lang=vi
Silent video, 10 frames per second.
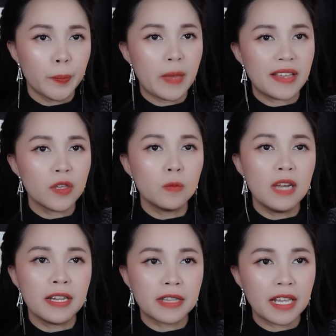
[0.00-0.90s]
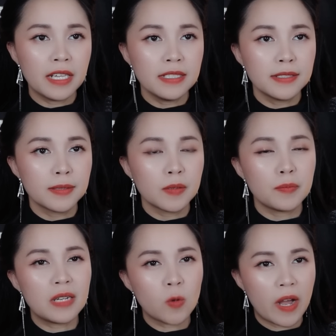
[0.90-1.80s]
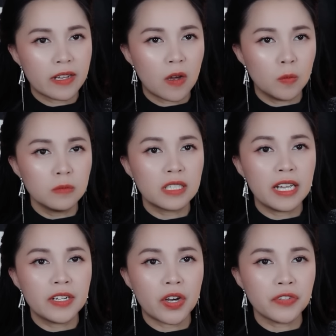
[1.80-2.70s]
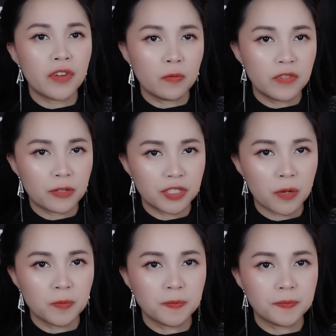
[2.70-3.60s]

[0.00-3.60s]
Bà Nhung lên tiếng. Bên ngoài cổng tiên nói vọng vào trong.